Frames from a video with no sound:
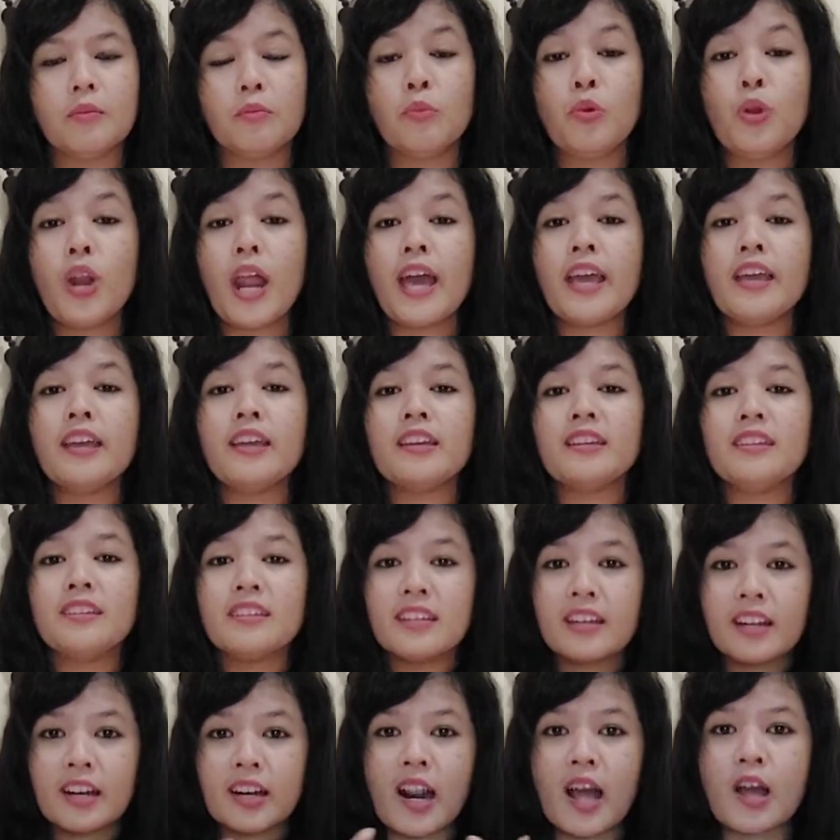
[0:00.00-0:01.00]
Mulai
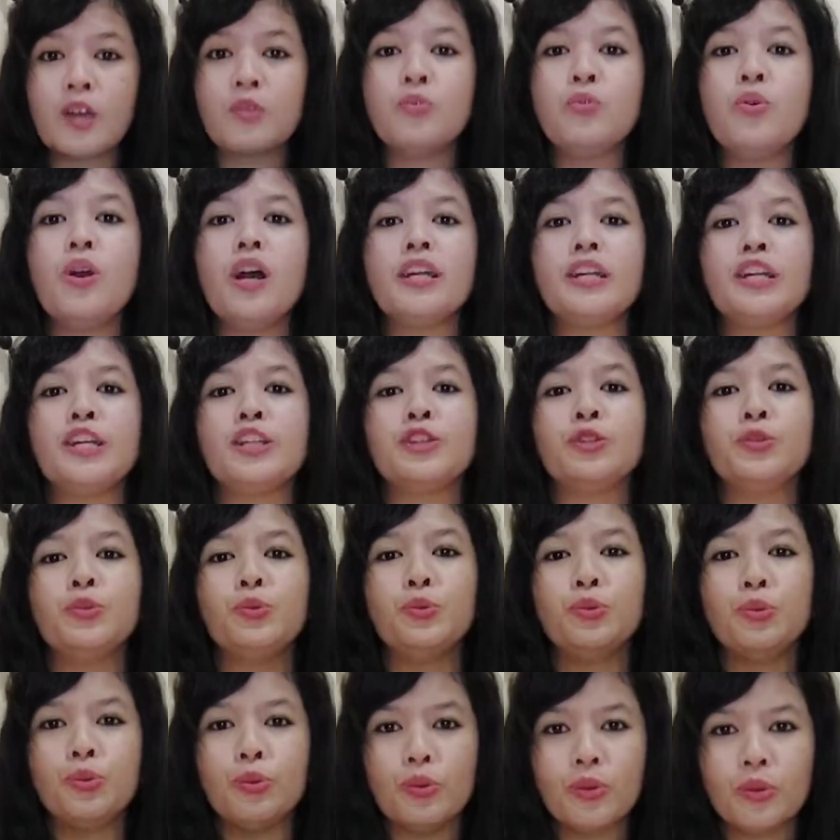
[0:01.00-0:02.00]
keraguan
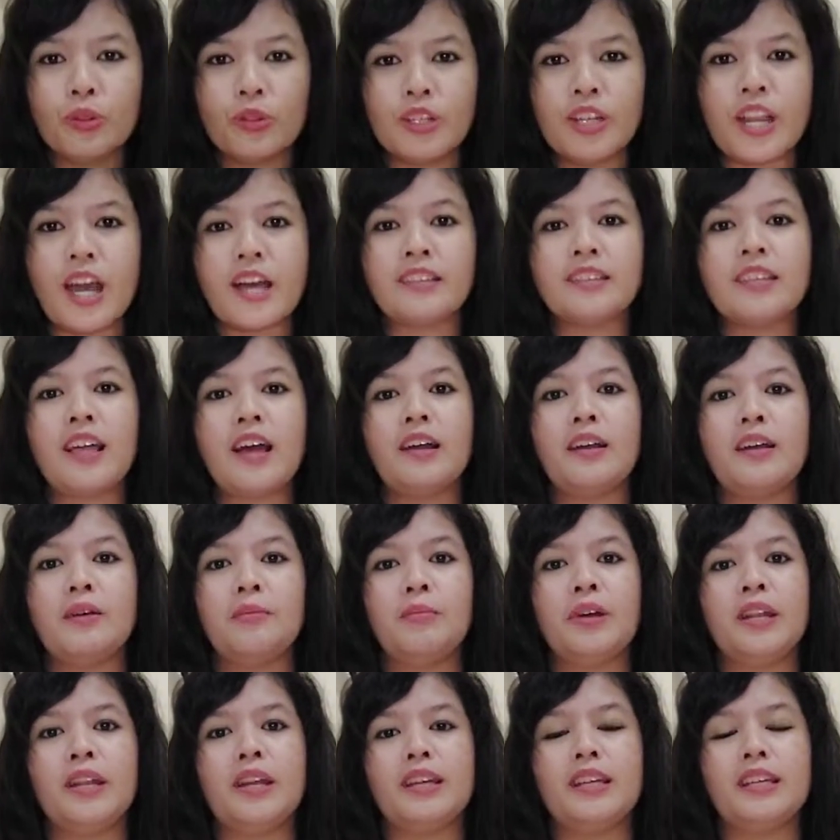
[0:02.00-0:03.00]
itu datang
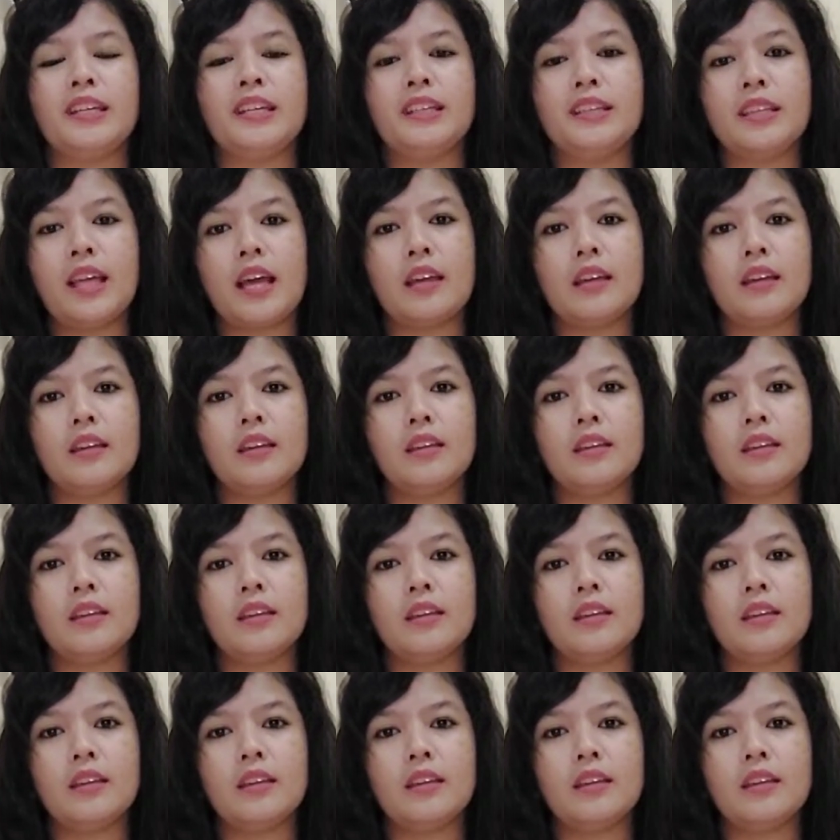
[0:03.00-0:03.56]
kepada kita.